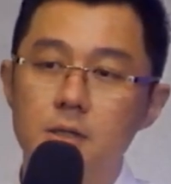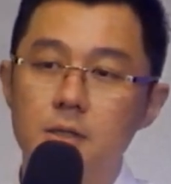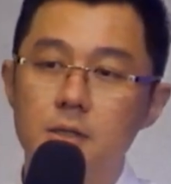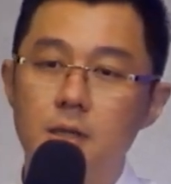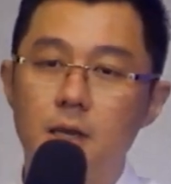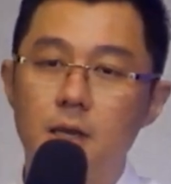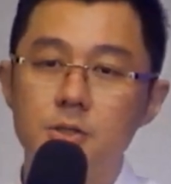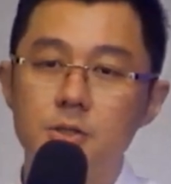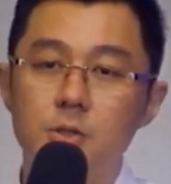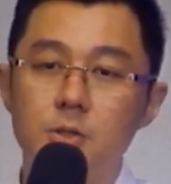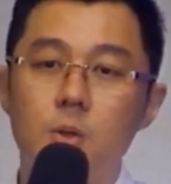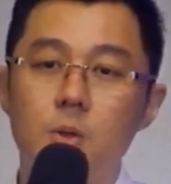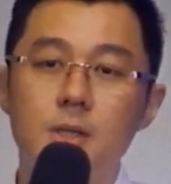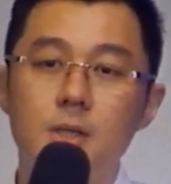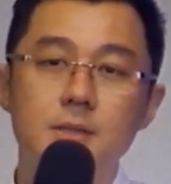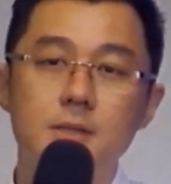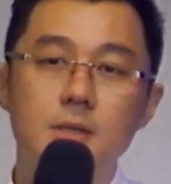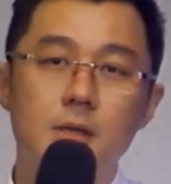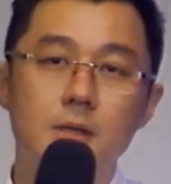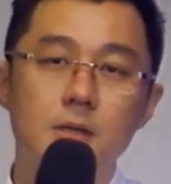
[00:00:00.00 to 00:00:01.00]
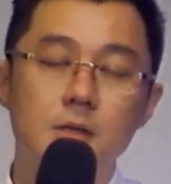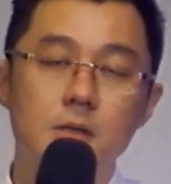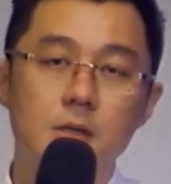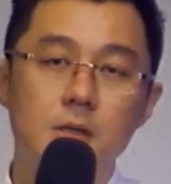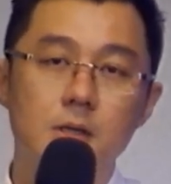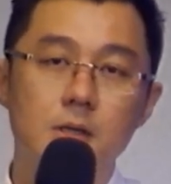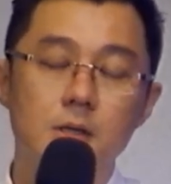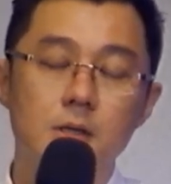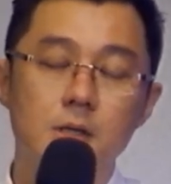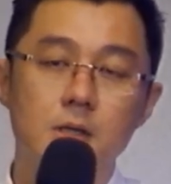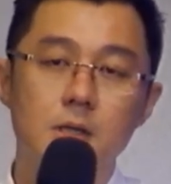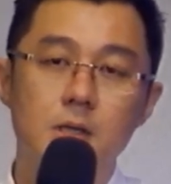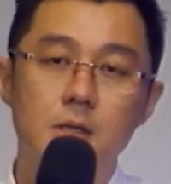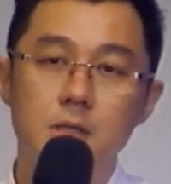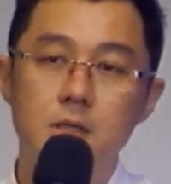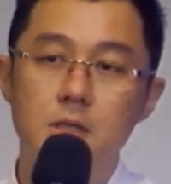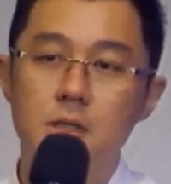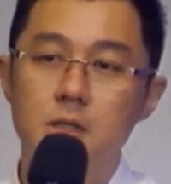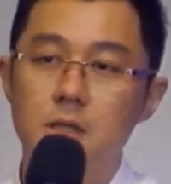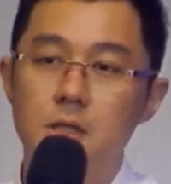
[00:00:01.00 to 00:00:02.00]
他就患上了
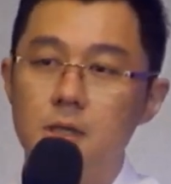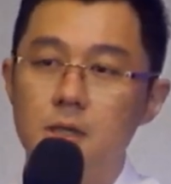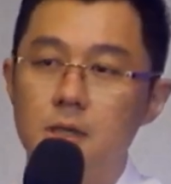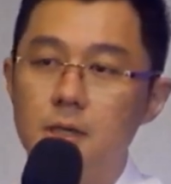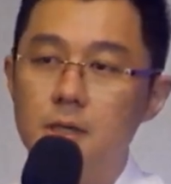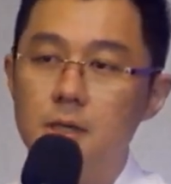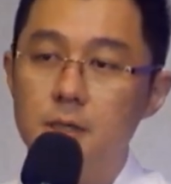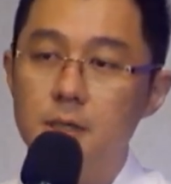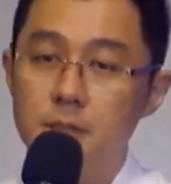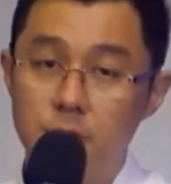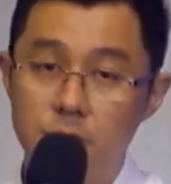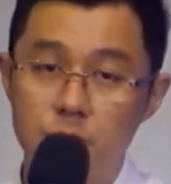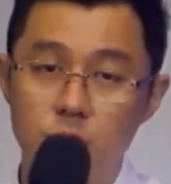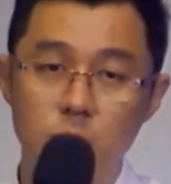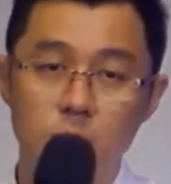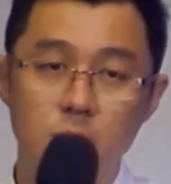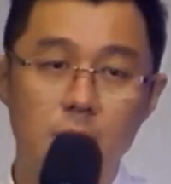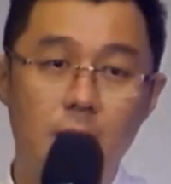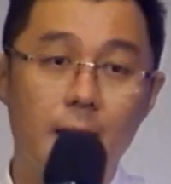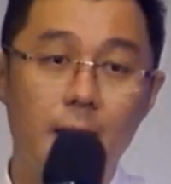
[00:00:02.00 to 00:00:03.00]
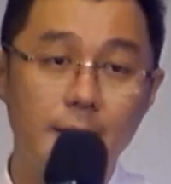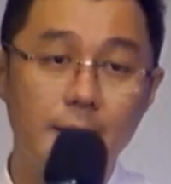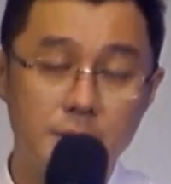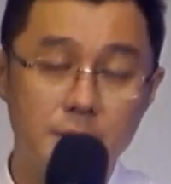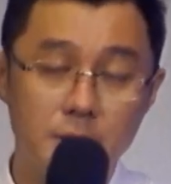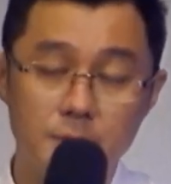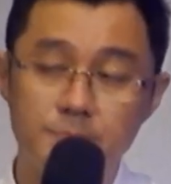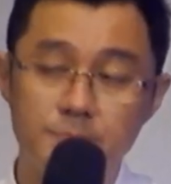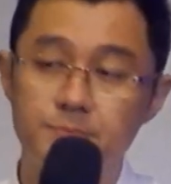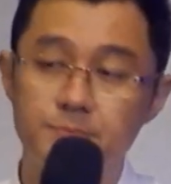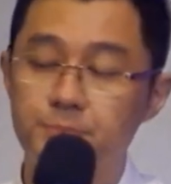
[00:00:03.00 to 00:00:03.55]
呃很严重的癌症。